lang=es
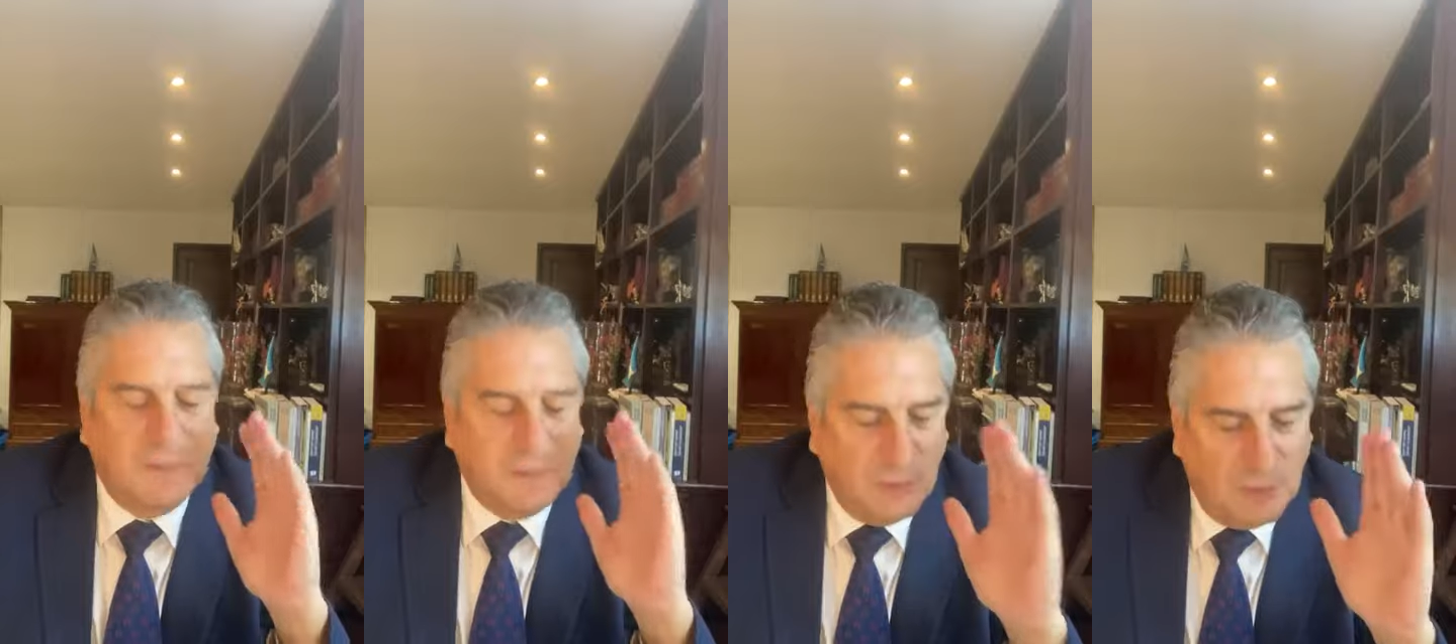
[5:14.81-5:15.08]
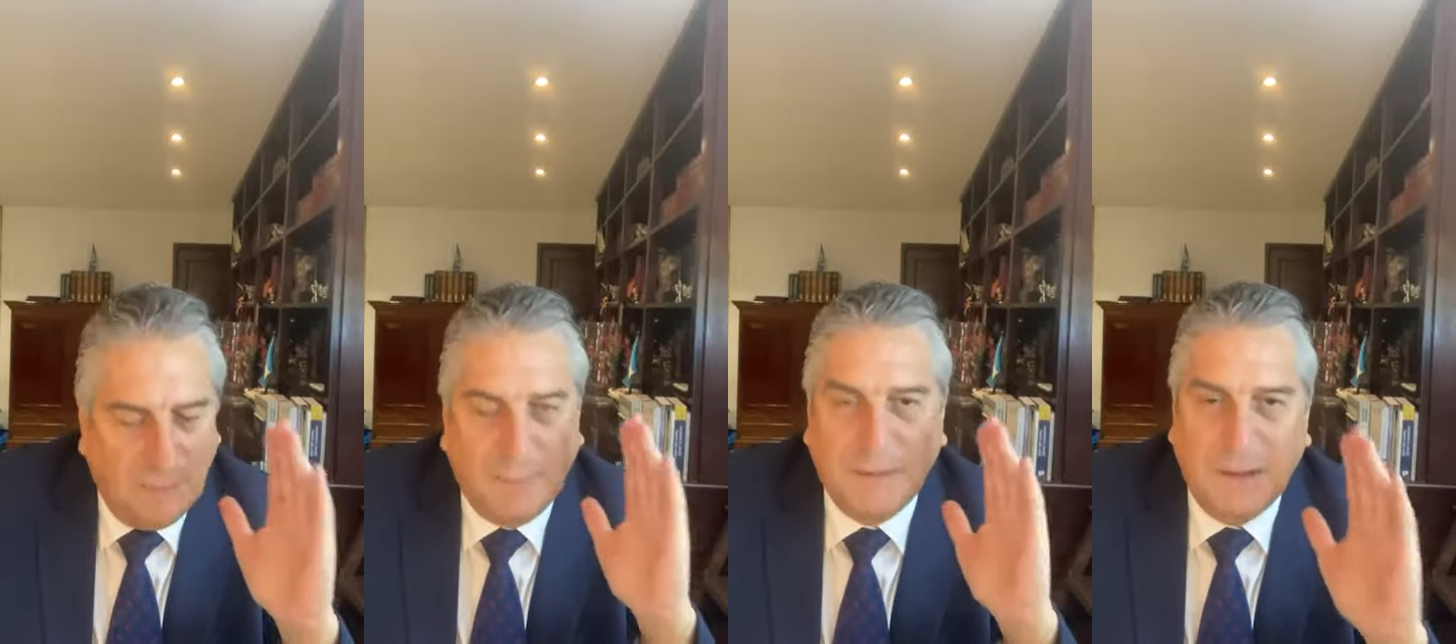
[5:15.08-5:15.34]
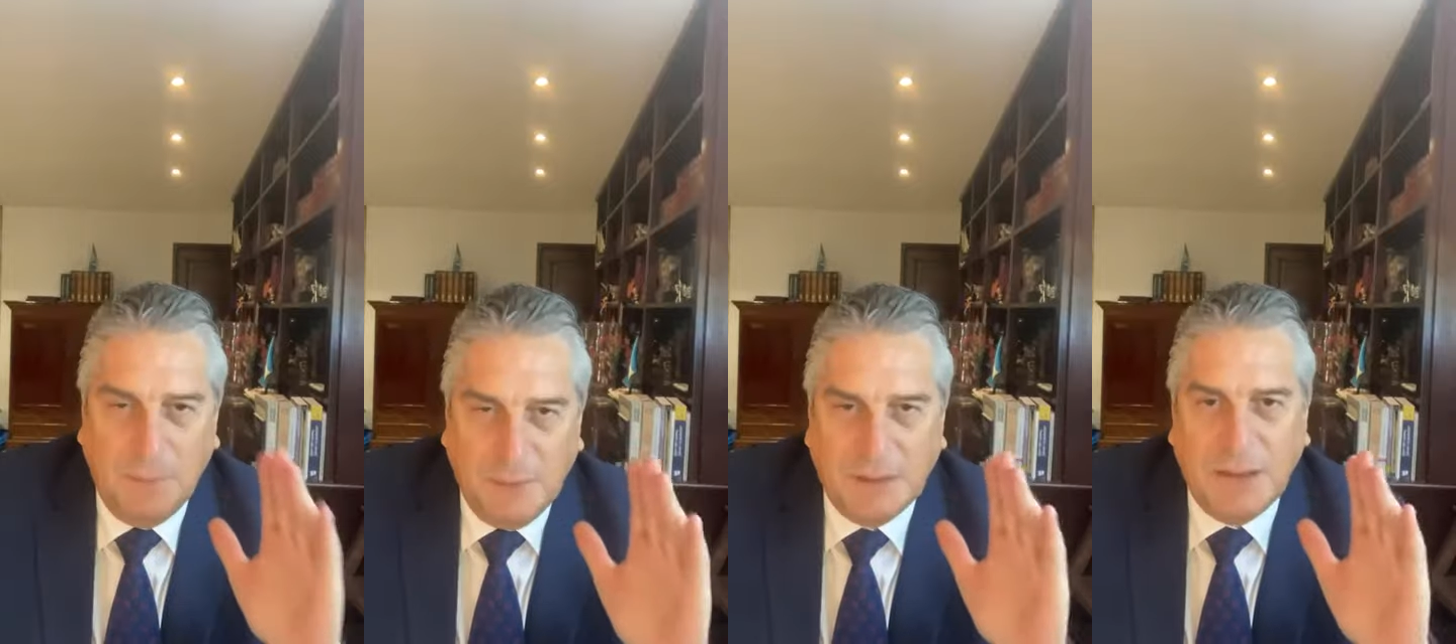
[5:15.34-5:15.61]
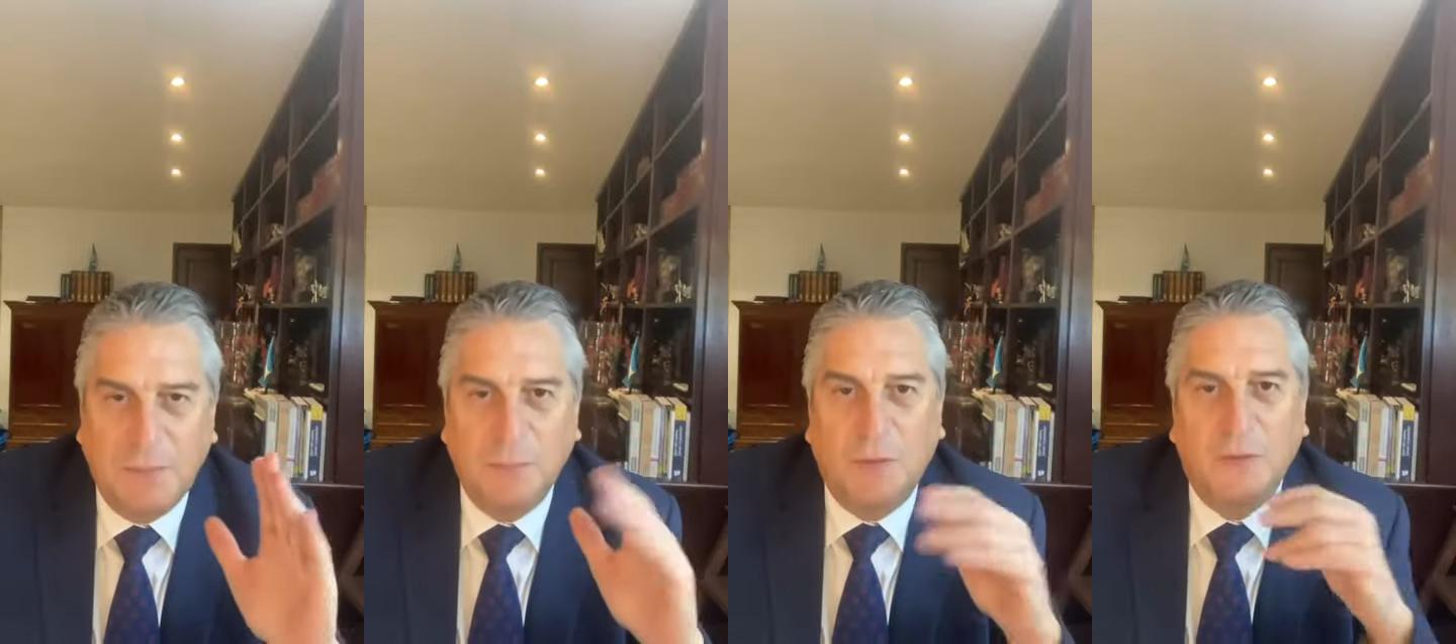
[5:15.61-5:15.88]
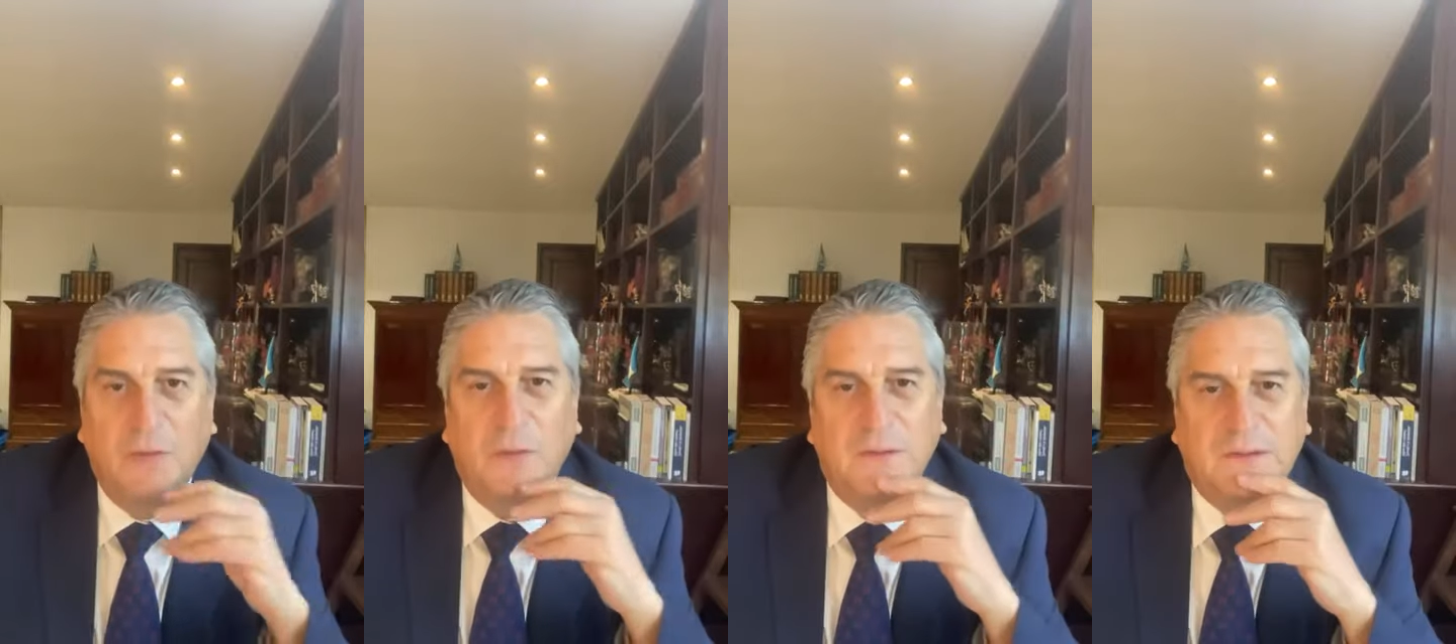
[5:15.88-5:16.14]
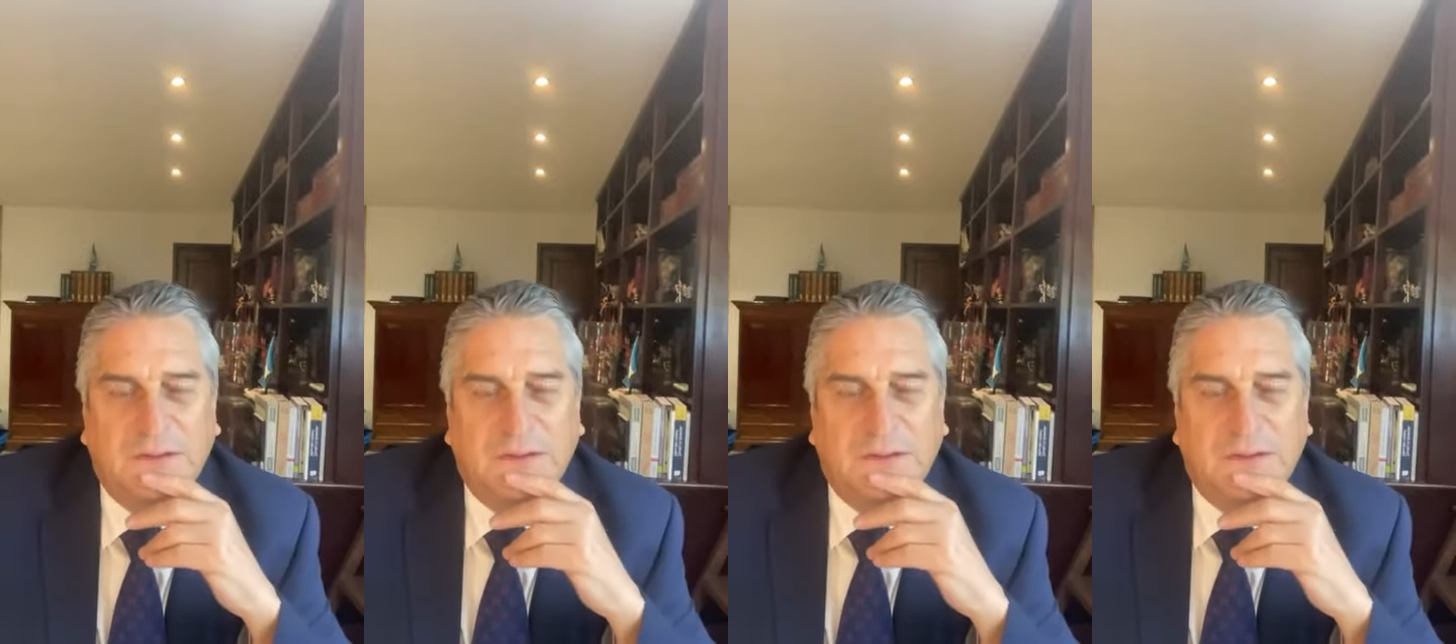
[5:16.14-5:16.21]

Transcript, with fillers: perdón, la partida de matrimonio